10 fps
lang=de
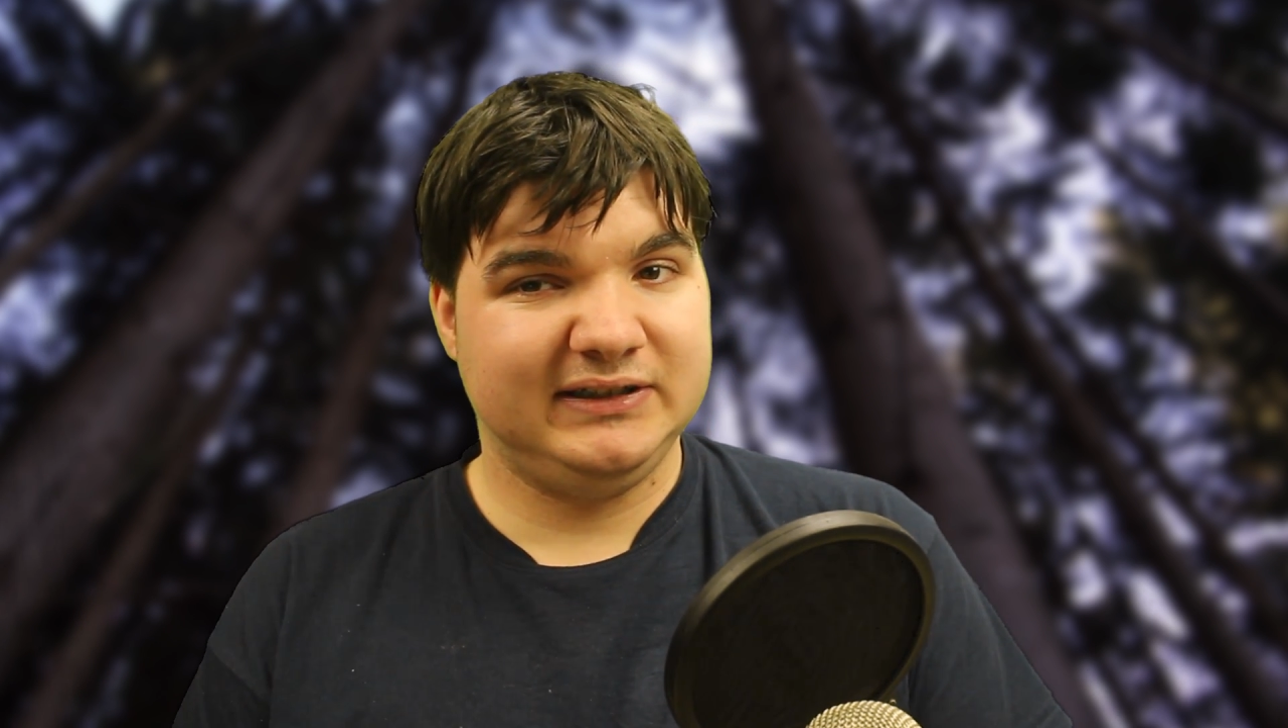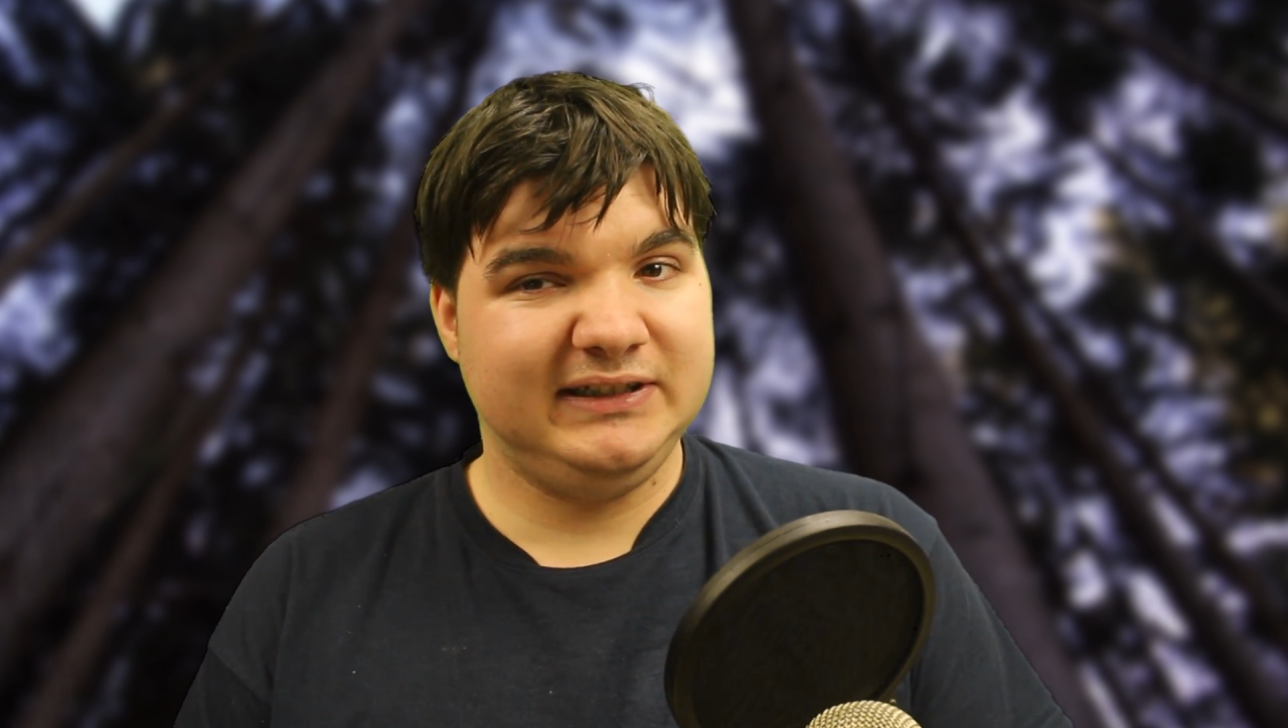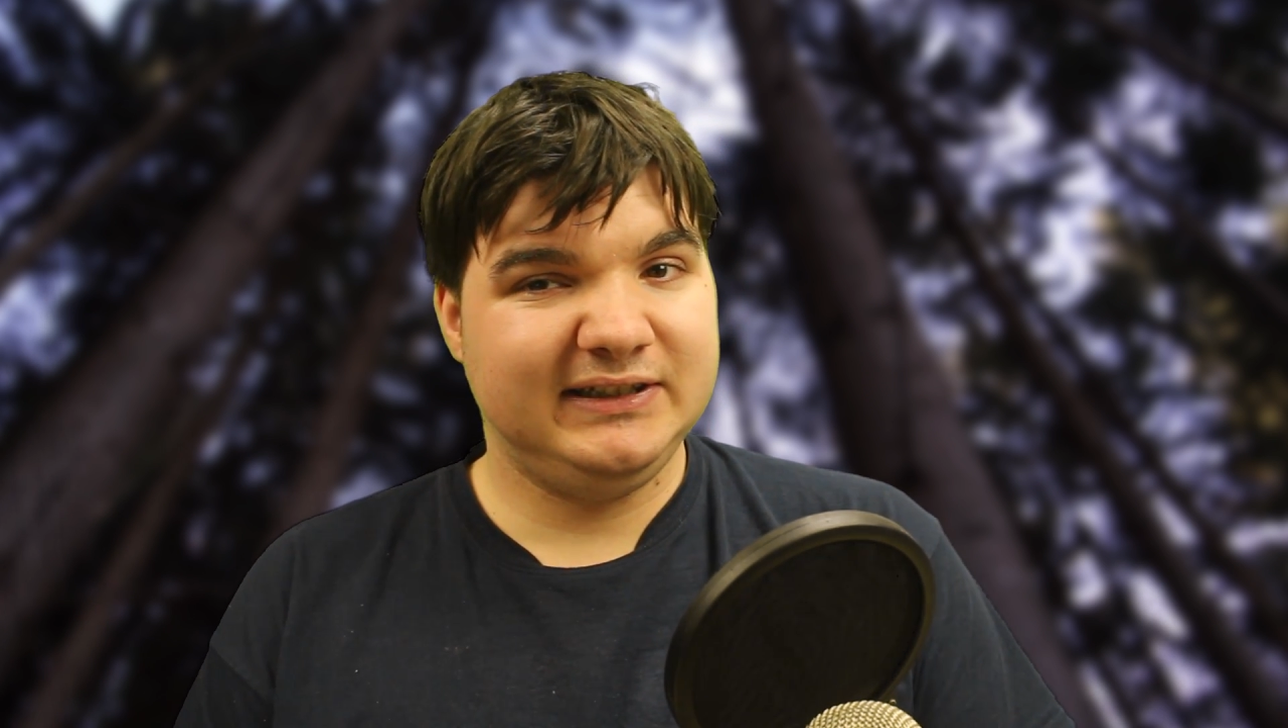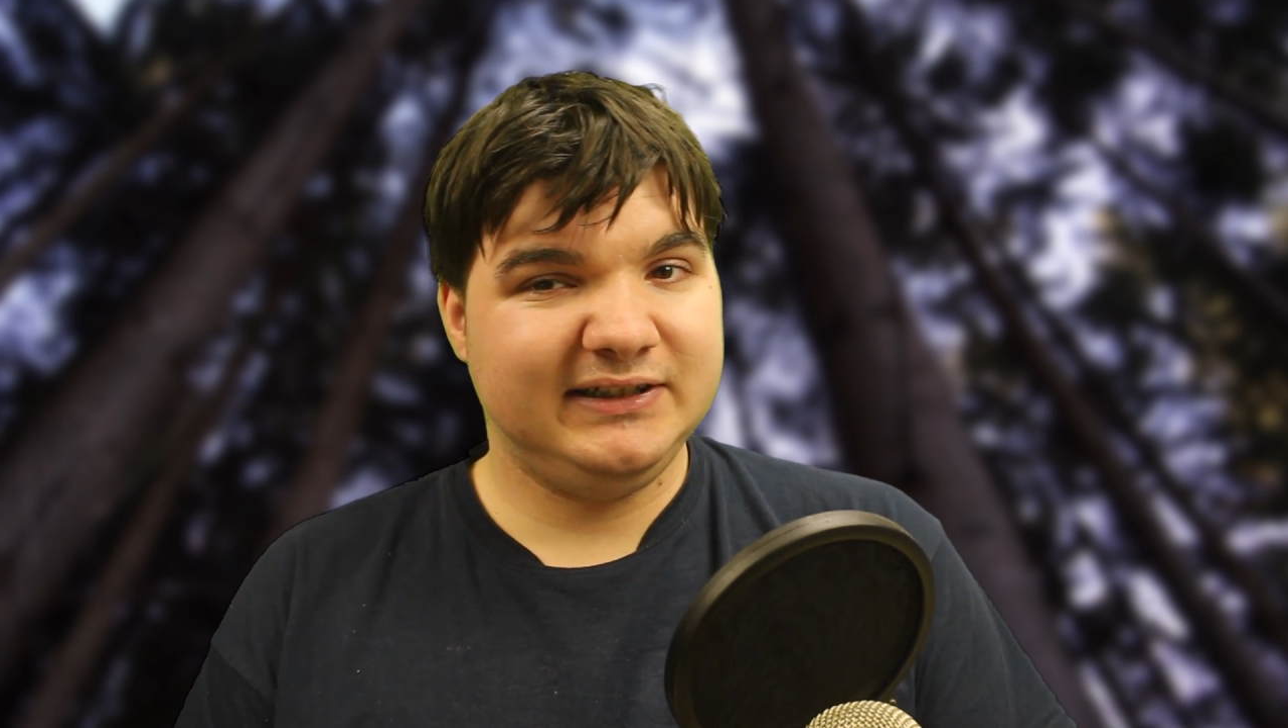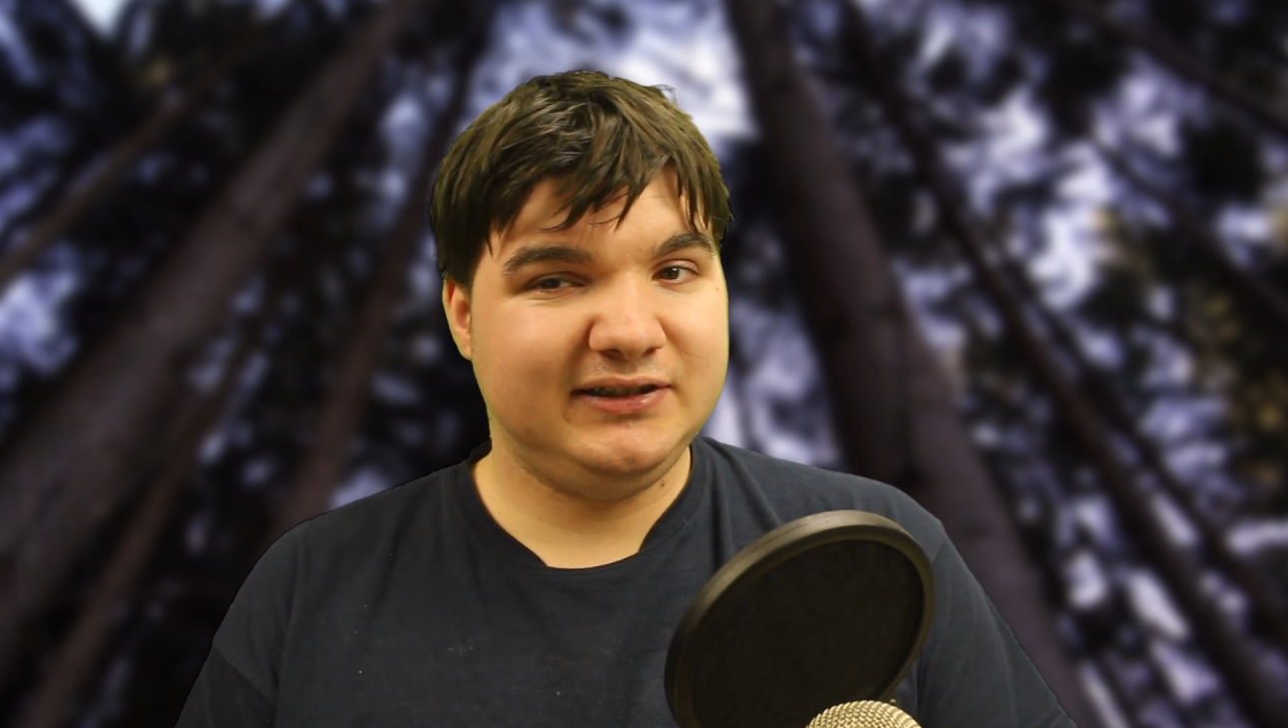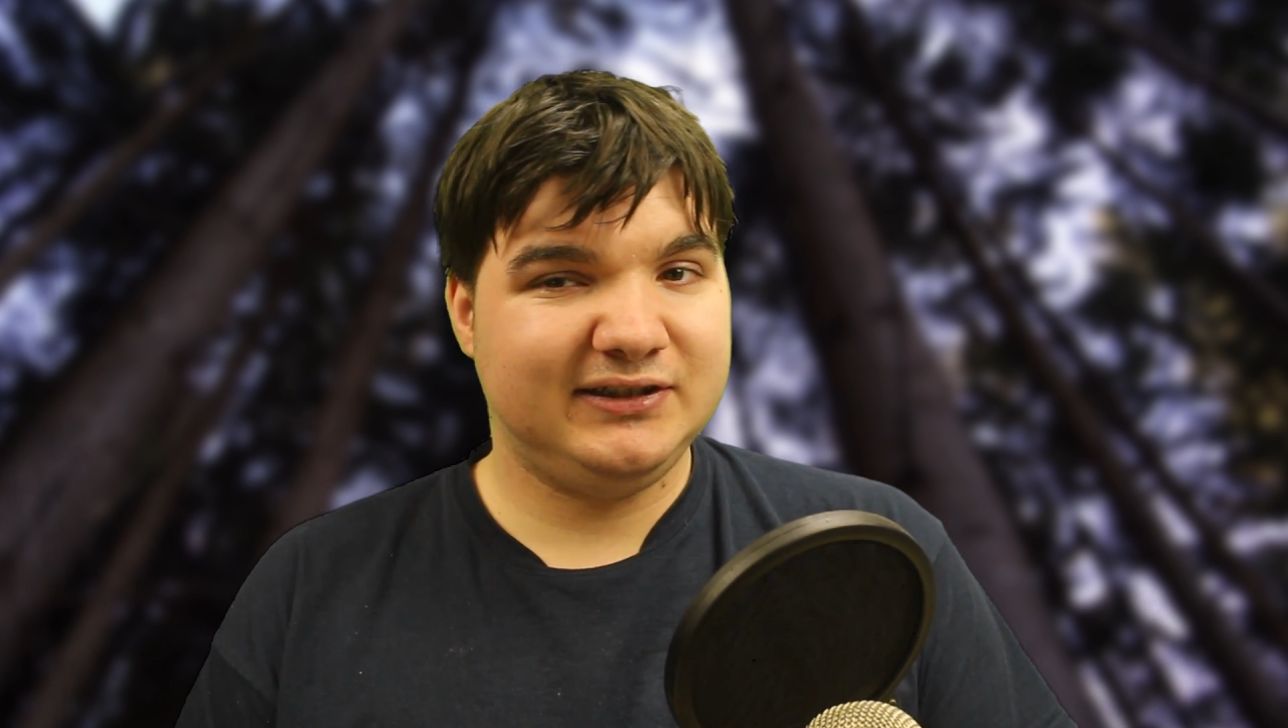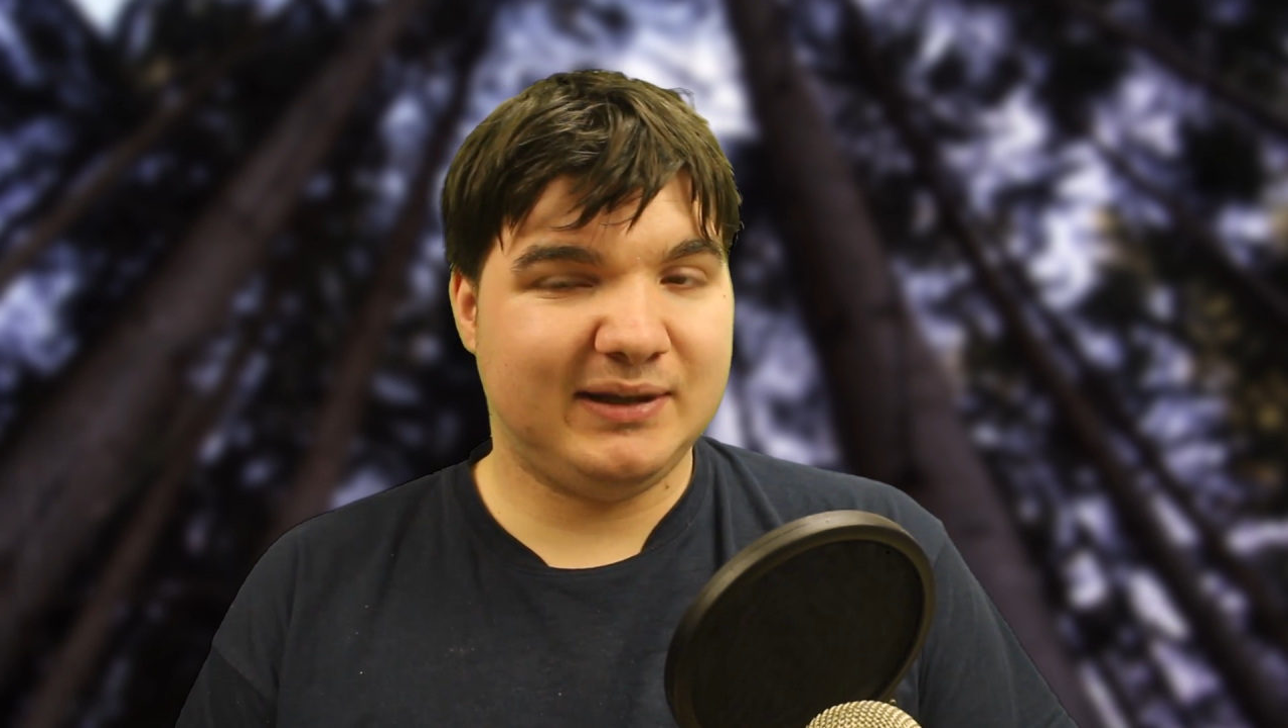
Die ist